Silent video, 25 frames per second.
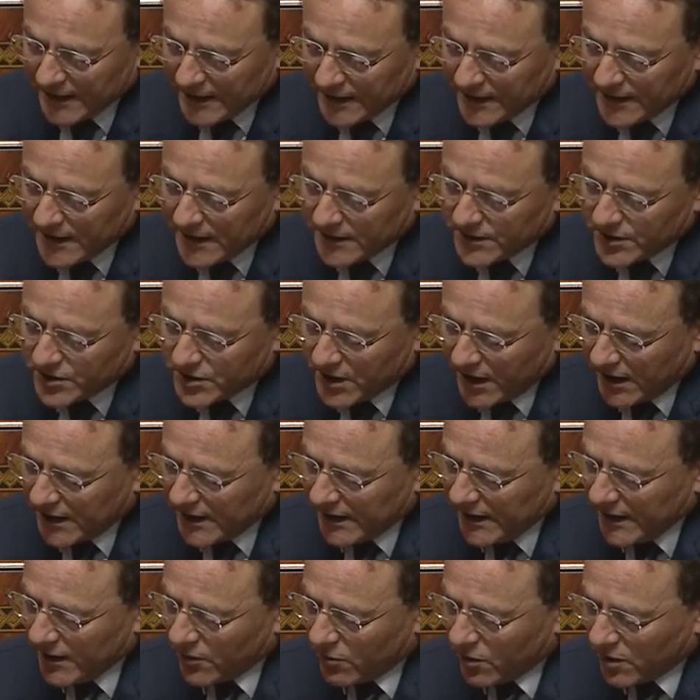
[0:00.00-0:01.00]
الناتجة عن
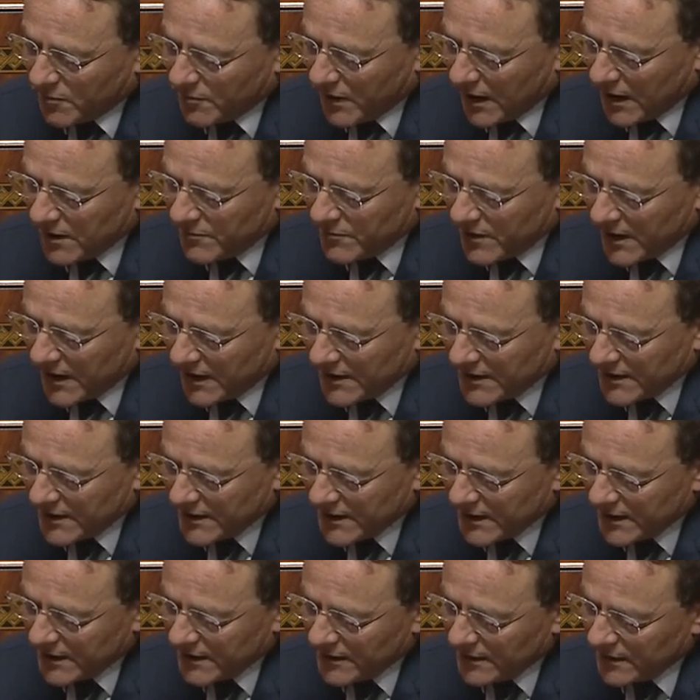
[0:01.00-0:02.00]
الحوار مع
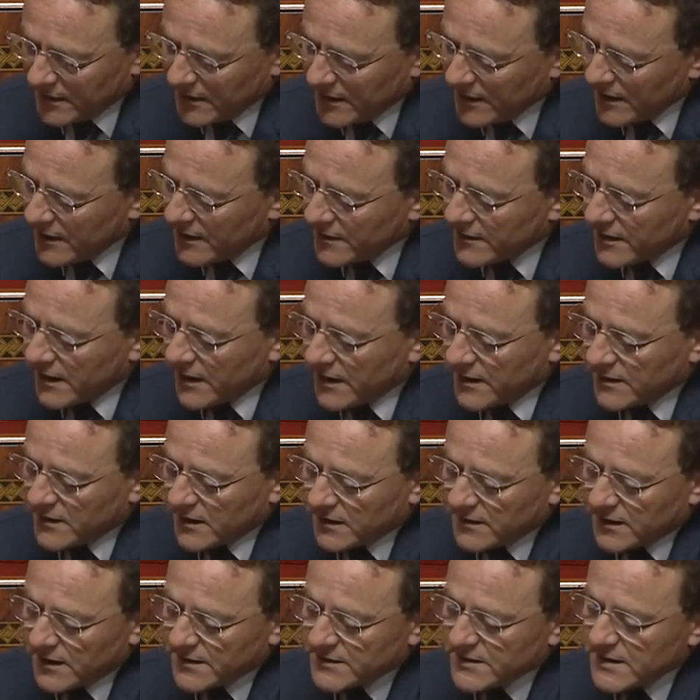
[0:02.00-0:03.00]
المهنيين ثالثة
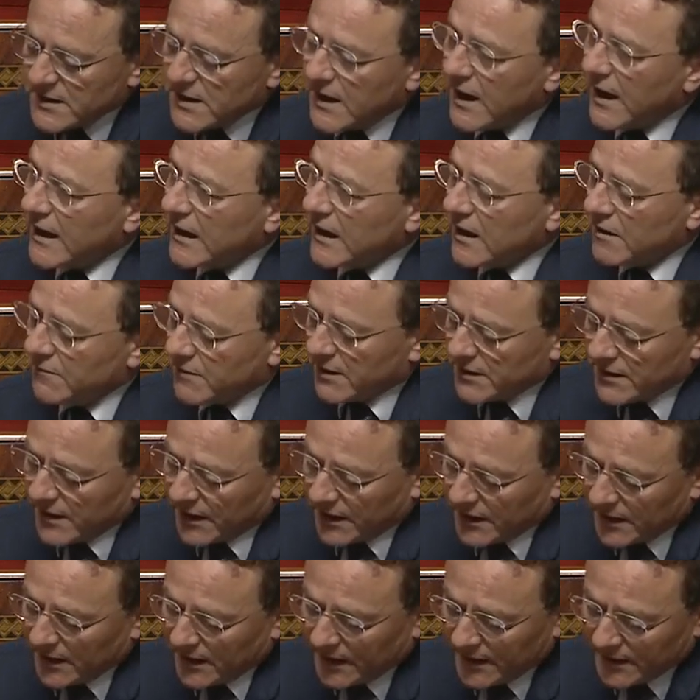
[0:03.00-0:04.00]
تحسين الحكمة
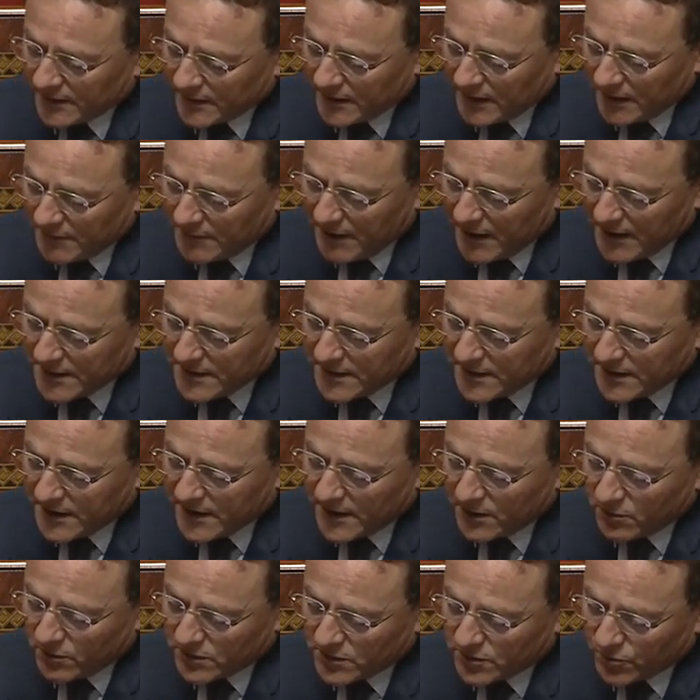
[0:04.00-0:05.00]
داخل القطاع مع
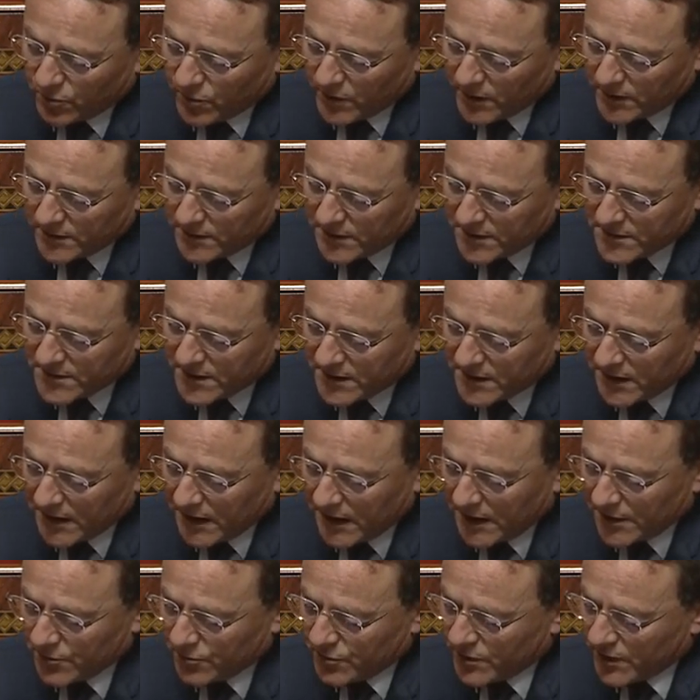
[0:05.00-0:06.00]
تأهيل وتطوير الترسانة
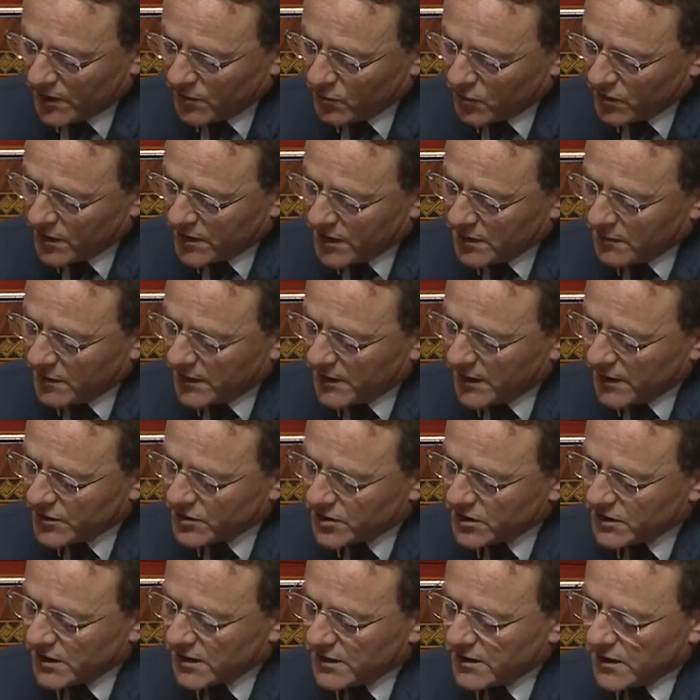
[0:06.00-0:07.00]
القانونية المنظمة
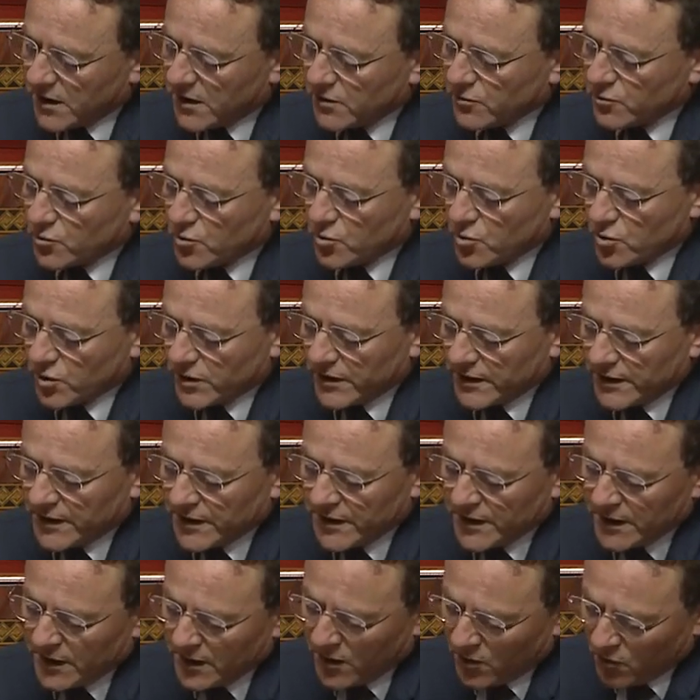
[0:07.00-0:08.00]
لأنشطة النقل الطرقي
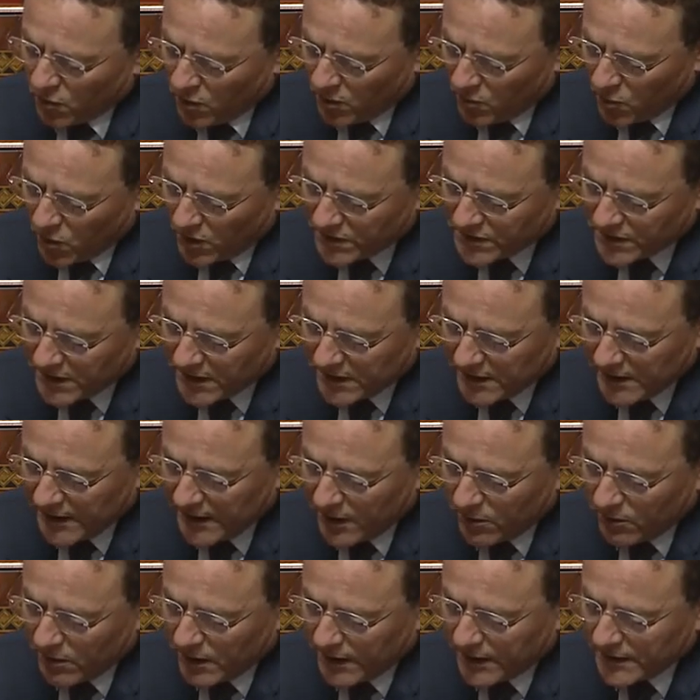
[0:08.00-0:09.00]
ومواصلة
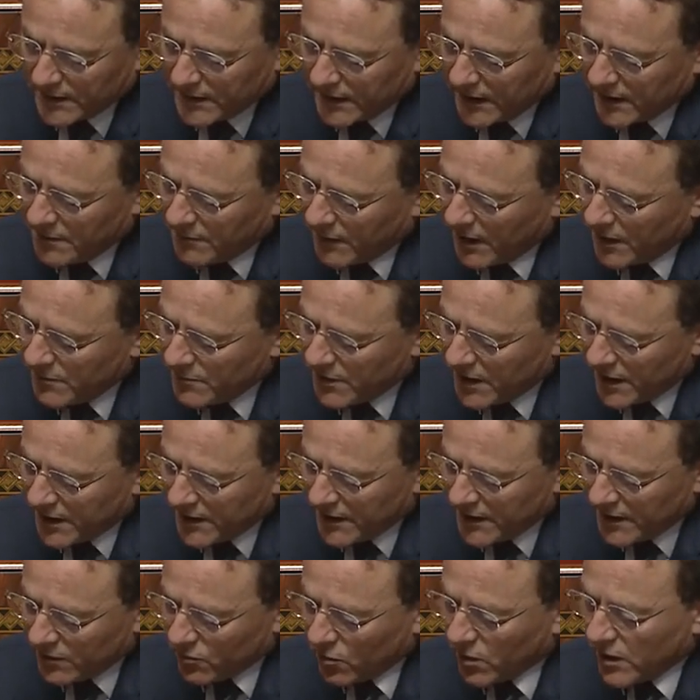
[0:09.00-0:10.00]
الحوار القطاعي مع
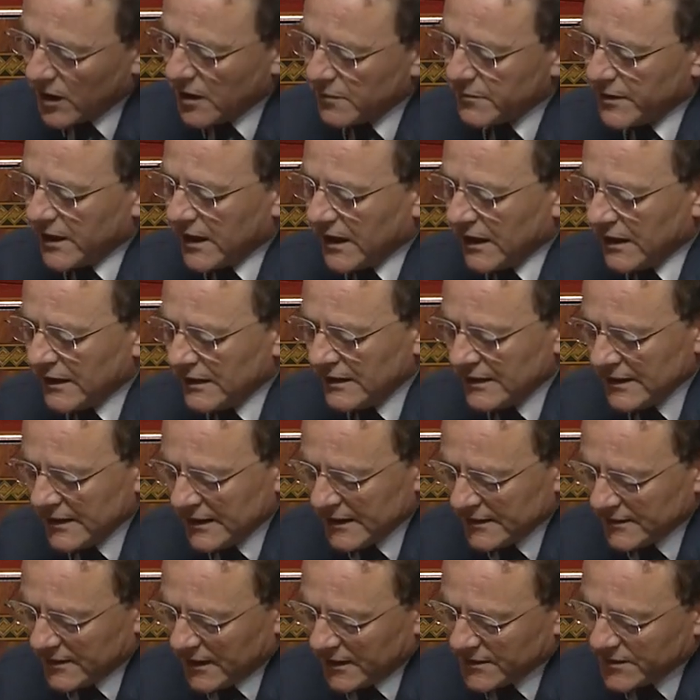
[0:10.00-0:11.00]
المهنيين والرابعة
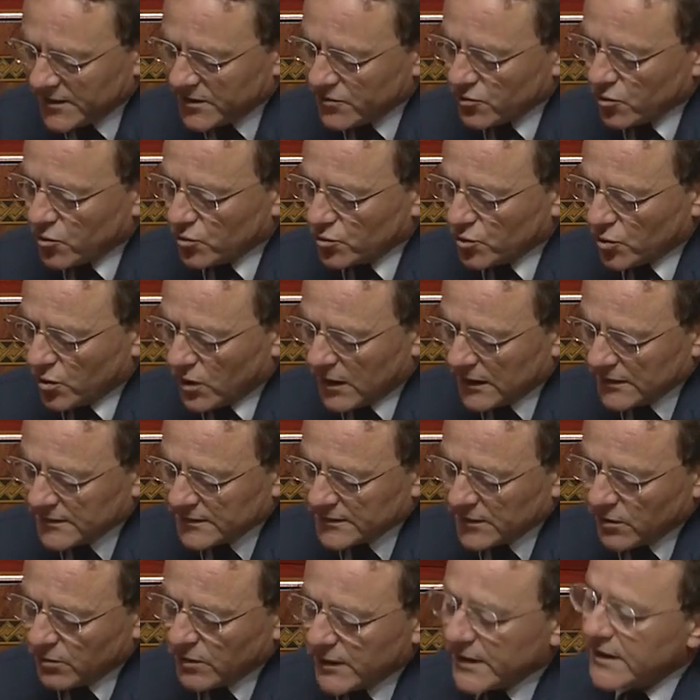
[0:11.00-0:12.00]
تعزيز قدرات
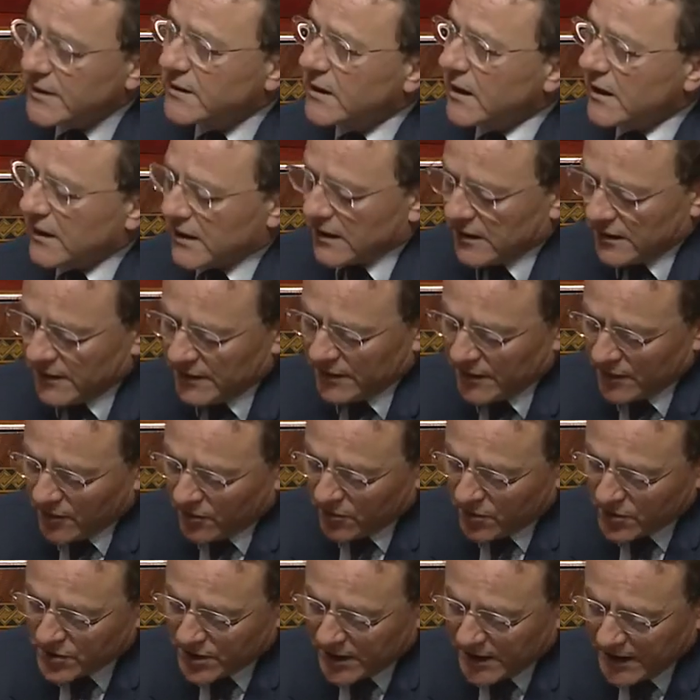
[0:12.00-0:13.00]
دور الإدارة
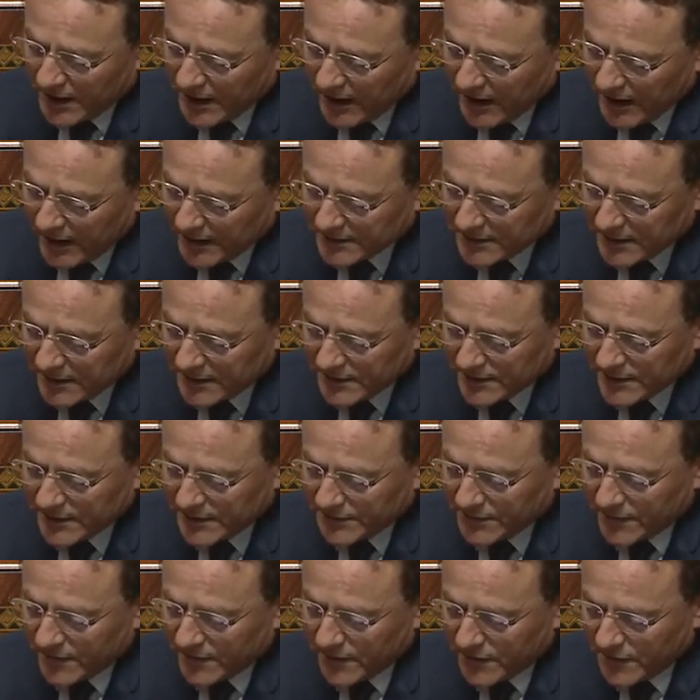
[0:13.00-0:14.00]
وجعلها أكثر
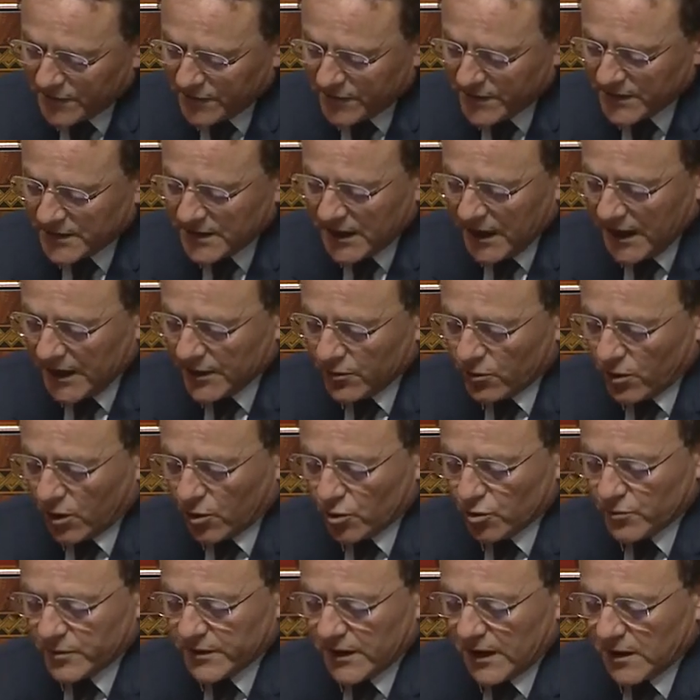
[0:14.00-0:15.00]
انفتاحا
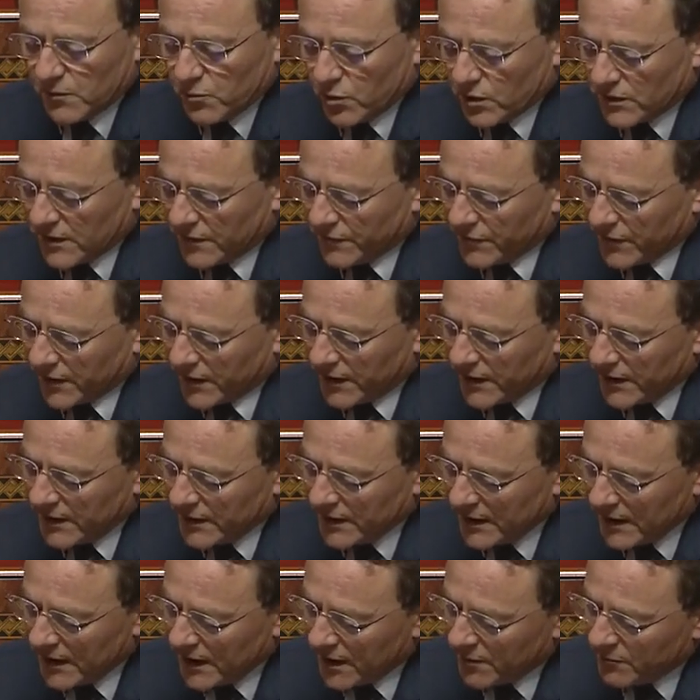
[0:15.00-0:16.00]
وقربا على المرتفقين
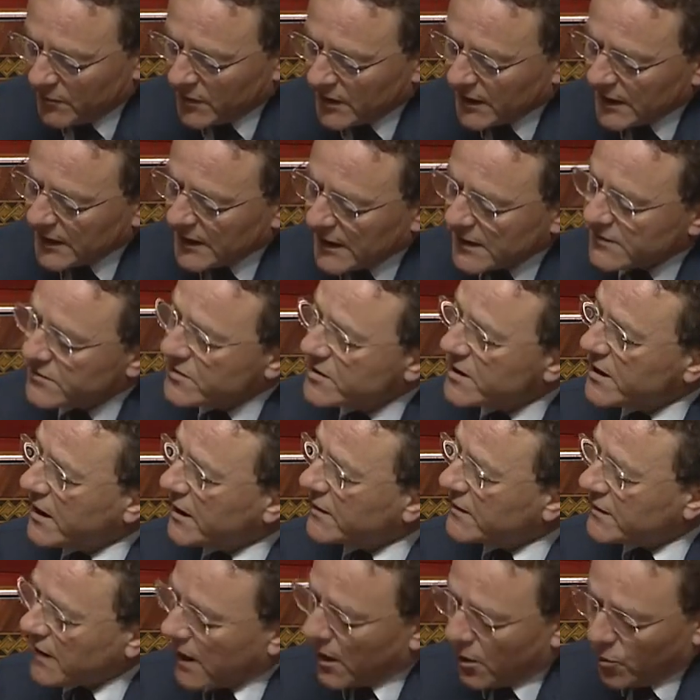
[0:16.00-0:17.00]
من خلال تسريع
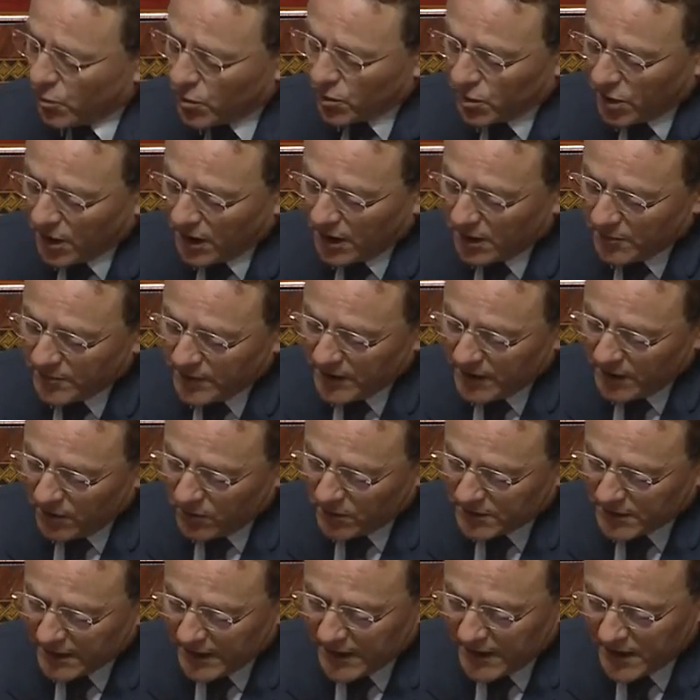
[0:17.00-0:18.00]
التحول الرقمي
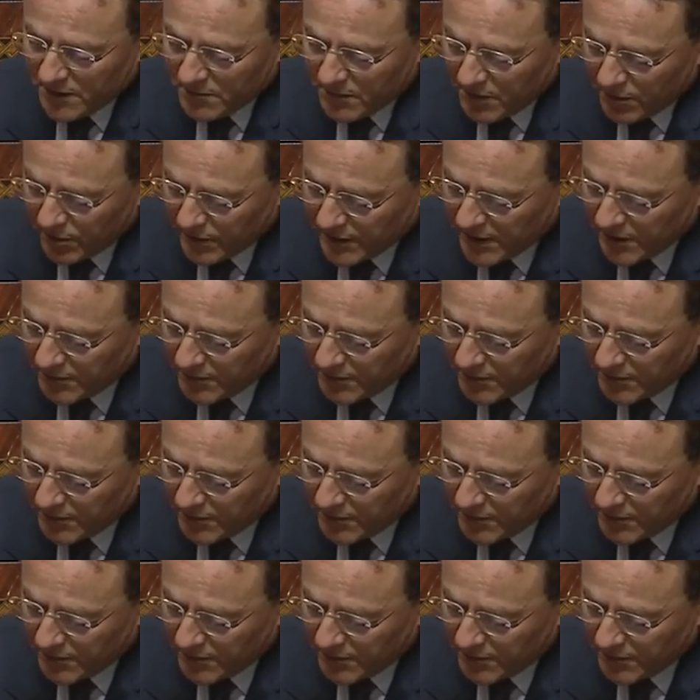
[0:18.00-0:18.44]
وتأهيل الموارد